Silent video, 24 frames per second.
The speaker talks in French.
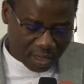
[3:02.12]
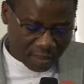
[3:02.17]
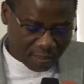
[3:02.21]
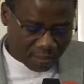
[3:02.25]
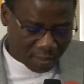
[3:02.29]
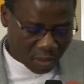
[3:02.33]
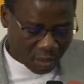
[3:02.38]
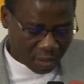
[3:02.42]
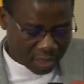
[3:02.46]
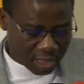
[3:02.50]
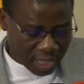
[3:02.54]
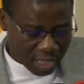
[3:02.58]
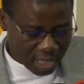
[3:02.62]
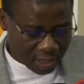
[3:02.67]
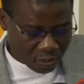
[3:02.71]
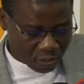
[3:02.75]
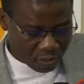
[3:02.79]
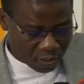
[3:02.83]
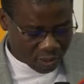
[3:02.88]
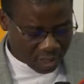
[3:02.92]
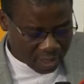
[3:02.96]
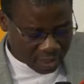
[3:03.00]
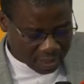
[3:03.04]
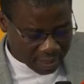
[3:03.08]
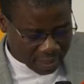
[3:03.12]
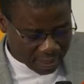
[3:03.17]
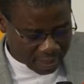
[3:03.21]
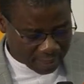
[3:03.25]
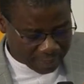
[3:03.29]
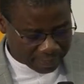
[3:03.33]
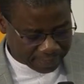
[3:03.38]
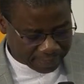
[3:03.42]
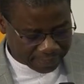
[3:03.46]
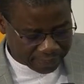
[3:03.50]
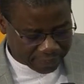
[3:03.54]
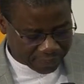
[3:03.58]
prioritaire du ministère.
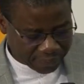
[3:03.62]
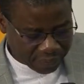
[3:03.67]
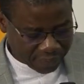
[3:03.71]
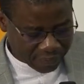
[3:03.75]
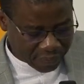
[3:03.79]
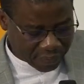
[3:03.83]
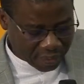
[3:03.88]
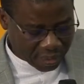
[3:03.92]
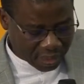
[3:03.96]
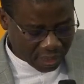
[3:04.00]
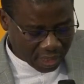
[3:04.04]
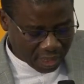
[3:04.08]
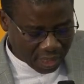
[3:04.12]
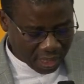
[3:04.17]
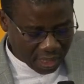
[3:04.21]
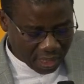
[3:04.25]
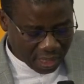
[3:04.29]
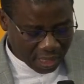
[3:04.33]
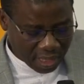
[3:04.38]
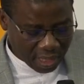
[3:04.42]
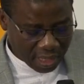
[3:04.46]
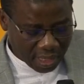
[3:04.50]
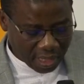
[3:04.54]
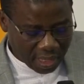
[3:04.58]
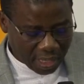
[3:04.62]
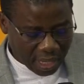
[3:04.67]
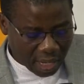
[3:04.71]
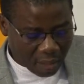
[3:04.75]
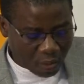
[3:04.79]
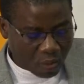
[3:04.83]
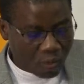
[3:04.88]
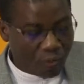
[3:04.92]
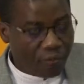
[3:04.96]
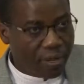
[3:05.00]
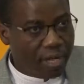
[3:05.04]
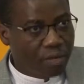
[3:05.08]
La
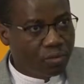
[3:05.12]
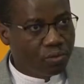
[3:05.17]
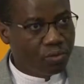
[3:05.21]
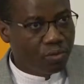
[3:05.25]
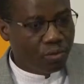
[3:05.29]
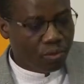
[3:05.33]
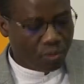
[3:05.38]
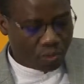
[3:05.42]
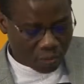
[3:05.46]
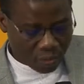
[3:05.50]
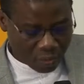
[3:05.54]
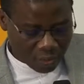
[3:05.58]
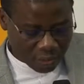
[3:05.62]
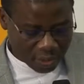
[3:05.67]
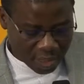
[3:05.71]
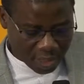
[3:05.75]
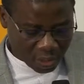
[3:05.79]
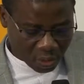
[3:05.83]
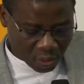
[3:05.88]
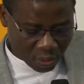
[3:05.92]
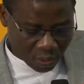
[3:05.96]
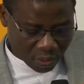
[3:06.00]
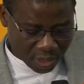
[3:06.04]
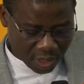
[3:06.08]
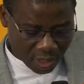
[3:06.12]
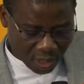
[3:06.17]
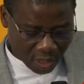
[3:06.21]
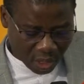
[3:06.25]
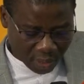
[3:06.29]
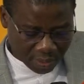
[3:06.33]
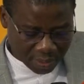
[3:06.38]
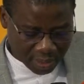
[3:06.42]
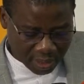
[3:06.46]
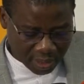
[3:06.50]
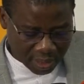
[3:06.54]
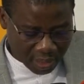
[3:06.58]
couverture des soins
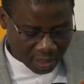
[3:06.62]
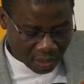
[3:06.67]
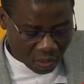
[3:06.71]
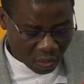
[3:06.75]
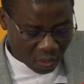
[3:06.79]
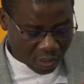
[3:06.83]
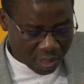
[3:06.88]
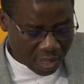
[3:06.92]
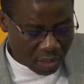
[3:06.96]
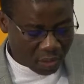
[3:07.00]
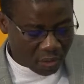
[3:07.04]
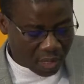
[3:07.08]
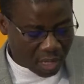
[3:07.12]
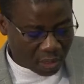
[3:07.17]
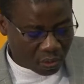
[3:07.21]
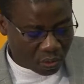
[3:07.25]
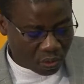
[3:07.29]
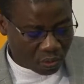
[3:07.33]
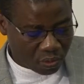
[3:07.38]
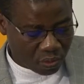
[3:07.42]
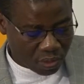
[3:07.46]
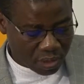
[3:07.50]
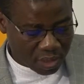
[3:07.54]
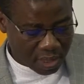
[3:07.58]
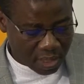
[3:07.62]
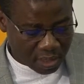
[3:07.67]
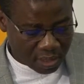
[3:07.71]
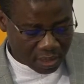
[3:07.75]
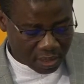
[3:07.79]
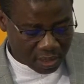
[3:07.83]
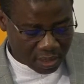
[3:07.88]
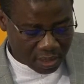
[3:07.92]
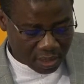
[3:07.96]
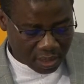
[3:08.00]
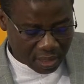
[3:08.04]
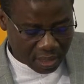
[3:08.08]
obstétricaux et néonataux
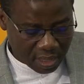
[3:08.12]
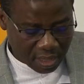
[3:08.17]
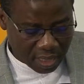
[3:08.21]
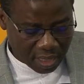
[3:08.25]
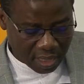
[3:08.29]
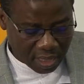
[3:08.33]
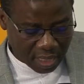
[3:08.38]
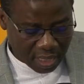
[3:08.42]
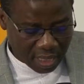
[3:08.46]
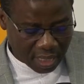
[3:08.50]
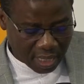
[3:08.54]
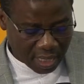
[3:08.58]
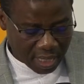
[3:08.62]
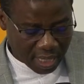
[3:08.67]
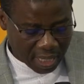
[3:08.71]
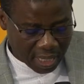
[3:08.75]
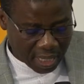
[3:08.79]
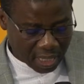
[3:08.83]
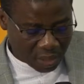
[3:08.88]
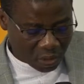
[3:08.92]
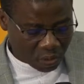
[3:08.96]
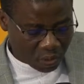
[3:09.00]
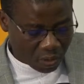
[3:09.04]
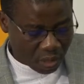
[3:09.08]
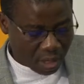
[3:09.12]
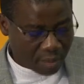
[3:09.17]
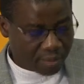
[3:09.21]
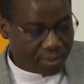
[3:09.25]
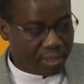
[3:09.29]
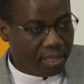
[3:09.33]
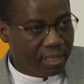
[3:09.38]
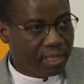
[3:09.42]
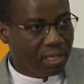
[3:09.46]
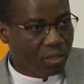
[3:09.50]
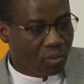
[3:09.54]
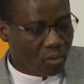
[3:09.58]
d'urgence et les soins
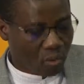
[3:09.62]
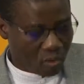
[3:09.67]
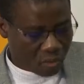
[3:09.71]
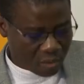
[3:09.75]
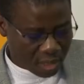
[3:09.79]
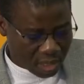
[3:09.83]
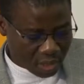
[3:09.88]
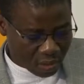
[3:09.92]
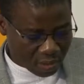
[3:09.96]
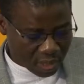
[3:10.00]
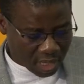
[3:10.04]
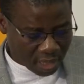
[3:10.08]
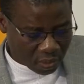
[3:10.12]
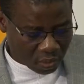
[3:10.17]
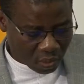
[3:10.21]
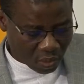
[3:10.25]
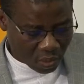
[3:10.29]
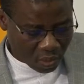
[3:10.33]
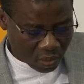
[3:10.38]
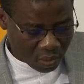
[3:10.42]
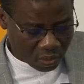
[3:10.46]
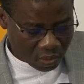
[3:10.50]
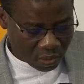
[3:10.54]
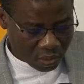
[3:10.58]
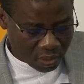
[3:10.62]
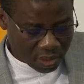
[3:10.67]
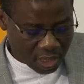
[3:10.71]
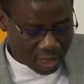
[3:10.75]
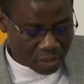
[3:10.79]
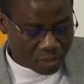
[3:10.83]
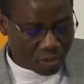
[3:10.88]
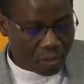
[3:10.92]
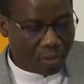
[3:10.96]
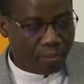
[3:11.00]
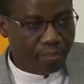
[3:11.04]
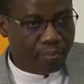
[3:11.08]
obstétricaux néonataux
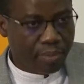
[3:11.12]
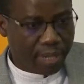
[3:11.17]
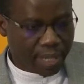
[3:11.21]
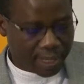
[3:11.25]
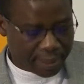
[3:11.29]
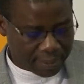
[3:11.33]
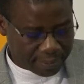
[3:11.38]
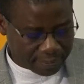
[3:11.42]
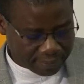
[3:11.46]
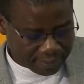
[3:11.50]
d'urgence complets.